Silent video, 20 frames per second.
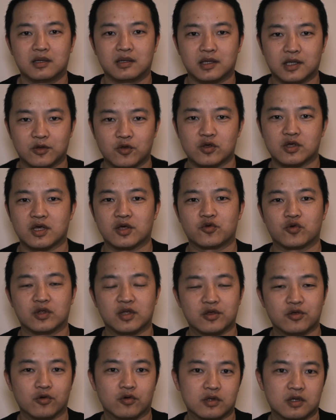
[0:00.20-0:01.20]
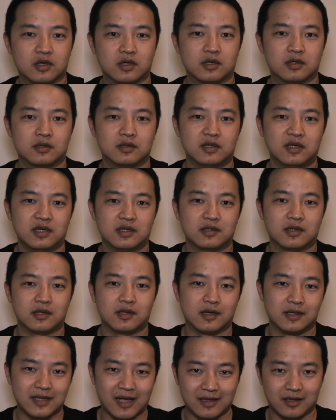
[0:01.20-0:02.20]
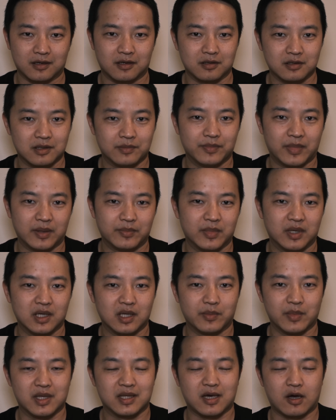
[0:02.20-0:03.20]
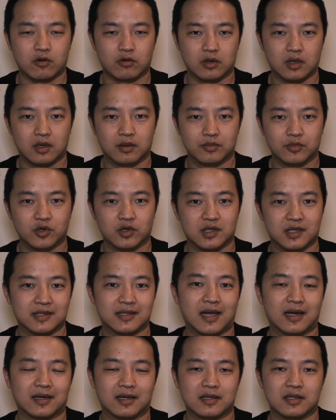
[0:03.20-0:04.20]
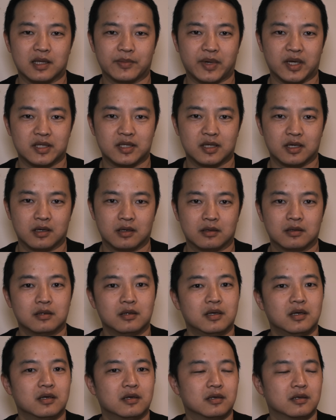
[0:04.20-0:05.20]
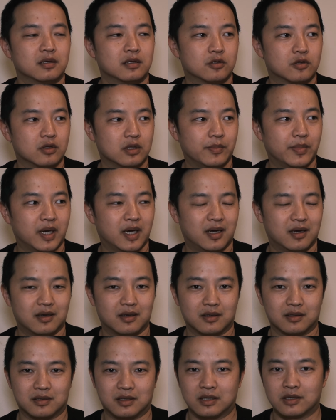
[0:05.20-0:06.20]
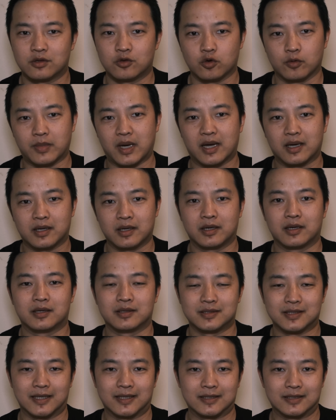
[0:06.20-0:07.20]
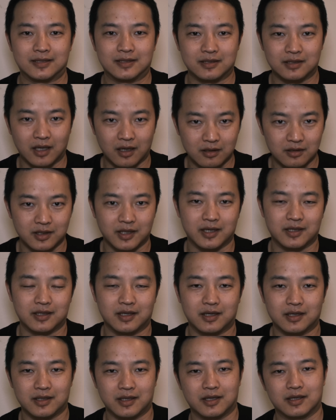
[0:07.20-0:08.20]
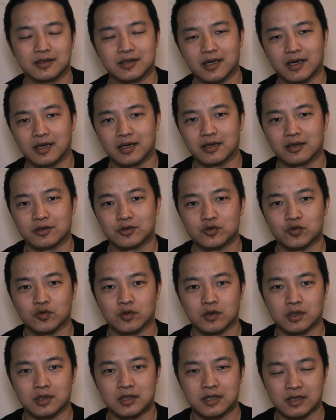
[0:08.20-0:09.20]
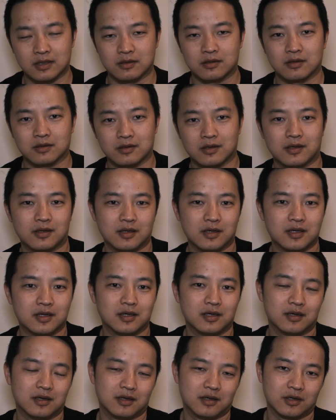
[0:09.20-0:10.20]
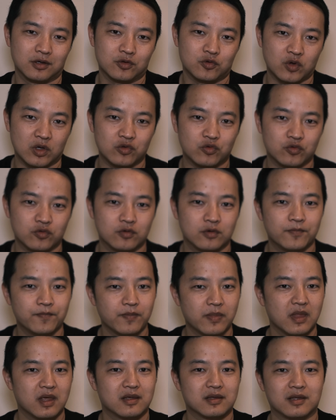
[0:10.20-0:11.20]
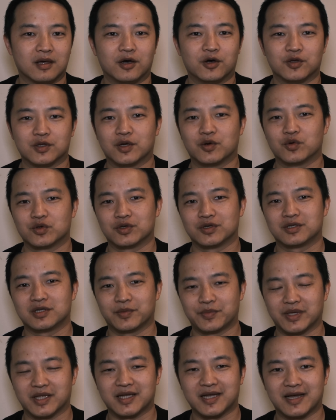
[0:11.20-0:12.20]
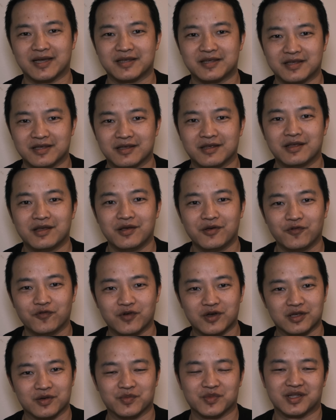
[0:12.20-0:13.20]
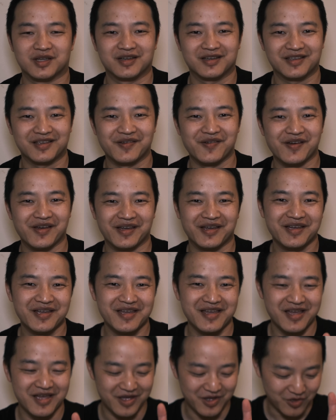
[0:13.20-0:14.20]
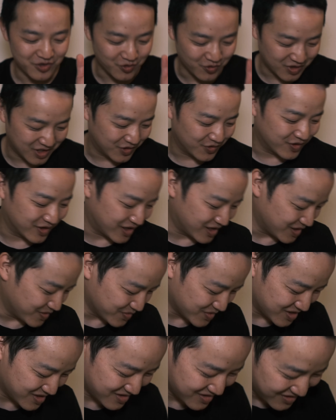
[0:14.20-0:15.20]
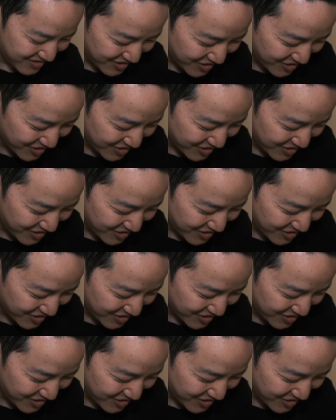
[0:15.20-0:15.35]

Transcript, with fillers: 前段时间《绝地求生》的一个大的更新版本里面加入了莫辛纳甘这把枪，是一把跟 98K 在当年那个年代做竞争的一个栓狙。然后呢，我就特别的开心，为什么呢？因为有机会给你们